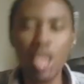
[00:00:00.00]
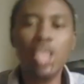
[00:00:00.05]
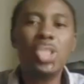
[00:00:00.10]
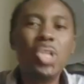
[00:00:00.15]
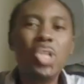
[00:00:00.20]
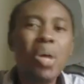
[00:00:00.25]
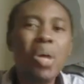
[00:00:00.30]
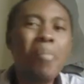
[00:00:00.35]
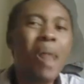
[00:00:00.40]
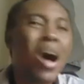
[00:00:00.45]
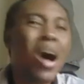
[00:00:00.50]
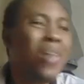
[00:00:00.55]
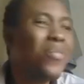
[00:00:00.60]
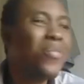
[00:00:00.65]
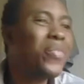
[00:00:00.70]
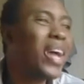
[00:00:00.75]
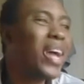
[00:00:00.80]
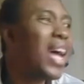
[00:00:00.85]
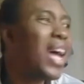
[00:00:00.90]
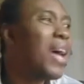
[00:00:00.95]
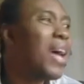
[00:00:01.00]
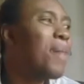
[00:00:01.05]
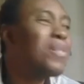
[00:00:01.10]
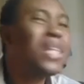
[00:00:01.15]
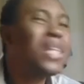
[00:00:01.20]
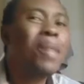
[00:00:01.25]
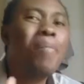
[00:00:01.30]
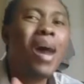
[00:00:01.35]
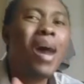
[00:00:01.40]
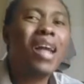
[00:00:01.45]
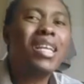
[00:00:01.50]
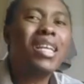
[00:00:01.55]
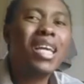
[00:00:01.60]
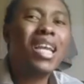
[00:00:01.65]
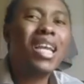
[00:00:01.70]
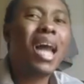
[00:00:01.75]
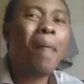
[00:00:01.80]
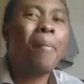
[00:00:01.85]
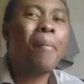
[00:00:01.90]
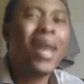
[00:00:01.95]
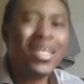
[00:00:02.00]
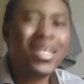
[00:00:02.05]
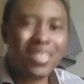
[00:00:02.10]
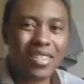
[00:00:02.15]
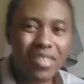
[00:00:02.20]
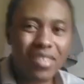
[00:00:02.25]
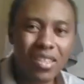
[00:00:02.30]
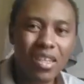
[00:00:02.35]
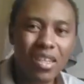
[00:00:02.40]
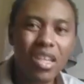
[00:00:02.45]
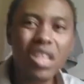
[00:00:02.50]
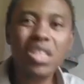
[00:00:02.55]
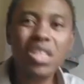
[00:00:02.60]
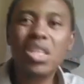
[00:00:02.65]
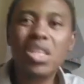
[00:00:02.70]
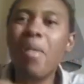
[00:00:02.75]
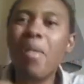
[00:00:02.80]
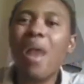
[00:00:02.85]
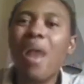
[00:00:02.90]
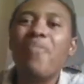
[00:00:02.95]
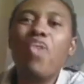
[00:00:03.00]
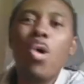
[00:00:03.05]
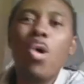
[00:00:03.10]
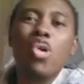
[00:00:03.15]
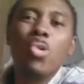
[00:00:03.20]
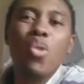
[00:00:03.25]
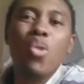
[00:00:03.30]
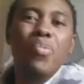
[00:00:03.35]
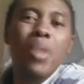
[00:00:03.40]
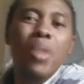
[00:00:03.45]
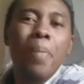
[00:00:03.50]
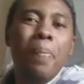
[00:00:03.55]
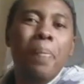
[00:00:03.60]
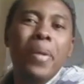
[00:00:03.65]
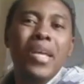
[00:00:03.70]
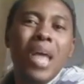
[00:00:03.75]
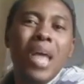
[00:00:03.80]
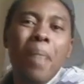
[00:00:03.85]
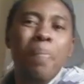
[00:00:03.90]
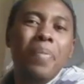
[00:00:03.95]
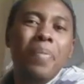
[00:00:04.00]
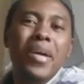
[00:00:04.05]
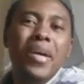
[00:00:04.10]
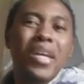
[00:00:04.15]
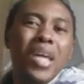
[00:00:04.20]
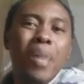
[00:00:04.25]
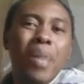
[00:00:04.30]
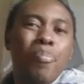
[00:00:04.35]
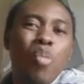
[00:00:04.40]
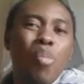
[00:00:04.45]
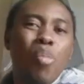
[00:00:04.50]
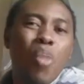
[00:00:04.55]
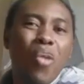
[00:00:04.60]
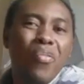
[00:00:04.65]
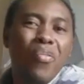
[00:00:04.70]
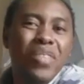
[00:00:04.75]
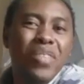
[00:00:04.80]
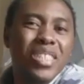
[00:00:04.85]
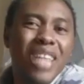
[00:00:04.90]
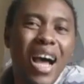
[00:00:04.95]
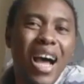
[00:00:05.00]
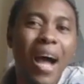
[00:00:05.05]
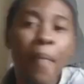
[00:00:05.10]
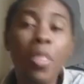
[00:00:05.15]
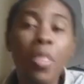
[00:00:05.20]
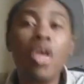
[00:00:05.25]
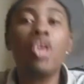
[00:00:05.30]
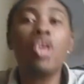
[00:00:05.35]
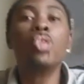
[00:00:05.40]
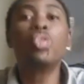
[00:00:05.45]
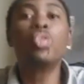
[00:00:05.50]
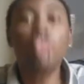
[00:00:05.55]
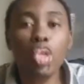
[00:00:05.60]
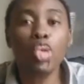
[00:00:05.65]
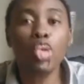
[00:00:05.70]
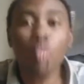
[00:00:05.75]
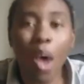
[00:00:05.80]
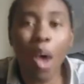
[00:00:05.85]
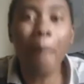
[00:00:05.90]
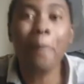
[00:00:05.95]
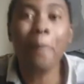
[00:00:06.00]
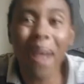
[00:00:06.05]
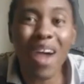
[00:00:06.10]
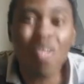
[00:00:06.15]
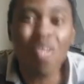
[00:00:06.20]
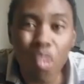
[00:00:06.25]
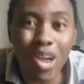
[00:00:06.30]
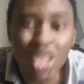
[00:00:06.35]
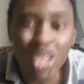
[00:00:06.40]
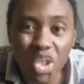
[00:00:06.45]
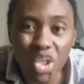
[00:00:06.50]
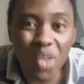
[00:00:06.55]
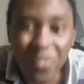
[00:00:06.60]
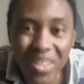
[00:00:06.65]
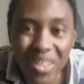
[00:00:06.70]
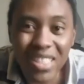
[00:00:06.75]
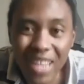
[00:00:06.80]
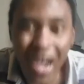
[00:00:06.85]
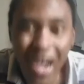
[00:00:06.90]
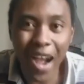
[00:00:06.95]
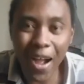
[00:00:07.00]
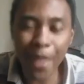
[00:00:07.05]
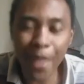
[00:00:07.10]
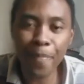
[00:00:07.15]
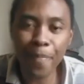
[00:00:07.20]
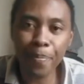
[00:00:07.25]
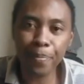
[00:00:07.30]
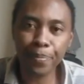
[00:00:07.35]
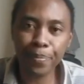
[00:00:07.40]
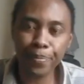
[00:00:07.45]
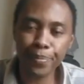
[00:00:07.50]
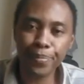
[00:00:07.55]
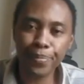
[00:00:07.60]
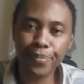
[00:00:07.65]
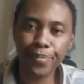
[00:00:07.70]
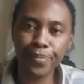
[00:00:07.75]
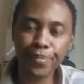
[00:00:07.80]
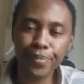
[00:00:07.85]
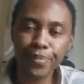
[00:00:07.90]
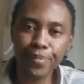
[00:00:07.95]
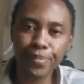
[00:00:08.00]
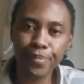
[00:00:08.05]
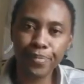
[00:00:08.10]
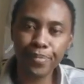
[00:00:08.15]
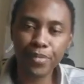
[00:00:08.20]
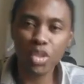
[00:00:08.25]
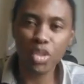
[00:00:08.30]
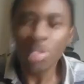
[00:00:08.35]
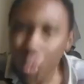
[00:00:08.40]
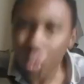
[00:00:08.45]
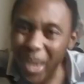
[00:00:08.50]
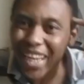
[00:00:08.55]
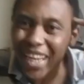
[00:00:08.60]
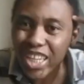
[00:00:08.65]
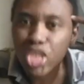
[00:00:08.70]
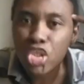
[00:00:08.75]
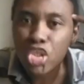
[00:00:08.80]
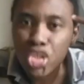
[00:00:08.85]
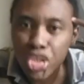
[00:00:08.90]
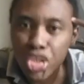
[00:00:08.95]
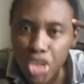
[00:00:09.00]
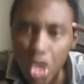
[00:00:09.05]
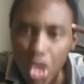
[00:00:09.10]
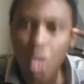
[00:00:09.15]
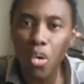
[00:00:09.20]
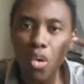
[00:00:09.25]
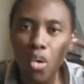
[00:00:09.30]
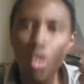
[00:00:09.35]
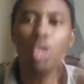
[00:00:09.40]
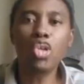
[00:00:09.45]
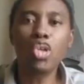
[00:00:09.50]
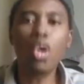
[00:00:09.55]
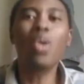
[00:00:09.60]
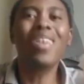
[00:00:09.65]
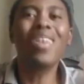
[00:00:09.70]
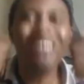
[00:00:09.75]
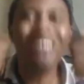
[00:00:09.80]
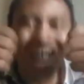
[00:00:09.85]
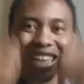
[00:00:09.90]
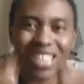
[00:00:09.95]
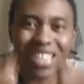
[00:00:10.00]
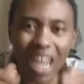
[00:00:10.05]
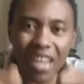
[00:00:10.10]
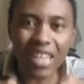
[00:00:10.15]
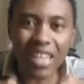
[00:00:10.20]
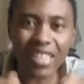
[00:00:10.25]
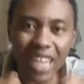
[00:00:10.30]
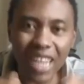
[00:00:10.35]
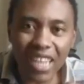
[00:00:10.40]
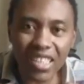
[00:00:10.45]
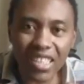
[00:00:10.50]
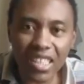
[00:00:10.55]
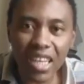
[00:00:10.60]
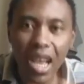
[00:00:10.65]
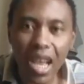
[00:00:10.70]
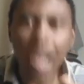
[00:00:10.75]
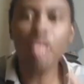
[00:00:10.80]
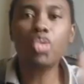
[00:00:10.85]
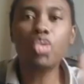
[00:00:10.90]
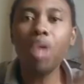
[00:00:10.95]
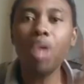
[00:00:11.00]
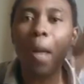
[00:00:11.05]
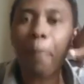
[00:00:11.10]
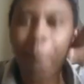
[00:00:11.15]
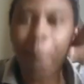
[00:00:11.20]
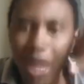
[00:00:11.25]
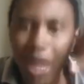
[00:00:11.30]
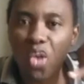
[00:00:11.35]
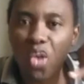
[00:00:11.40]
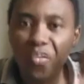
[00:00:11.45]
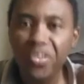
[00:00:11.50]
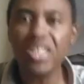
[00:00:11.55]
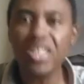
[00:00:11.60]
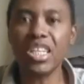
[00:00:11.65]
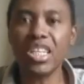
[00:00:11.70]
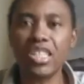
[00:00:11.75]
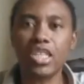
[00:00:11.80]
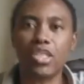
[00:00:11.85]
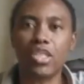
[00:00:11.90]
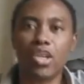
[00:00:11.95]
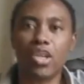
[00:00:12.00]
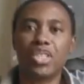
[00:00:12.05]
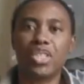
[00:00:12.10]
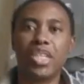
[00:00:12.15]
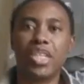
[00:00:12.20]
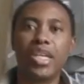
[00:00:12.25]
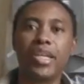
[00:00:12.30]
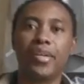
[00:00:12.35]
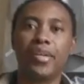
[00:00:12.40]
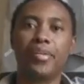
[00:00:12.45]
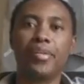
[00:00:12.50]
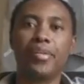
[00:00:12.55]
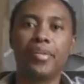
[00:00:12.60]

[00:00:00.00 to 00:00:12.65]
Je m'en vais demander la messe. Je m'en vais au groupe de prière, prier pour mon visa. Tu ne dois pas avoir ce visa. Tu es idiot. Donc, l'argent de taxi là, tu appelles l'office des étrangers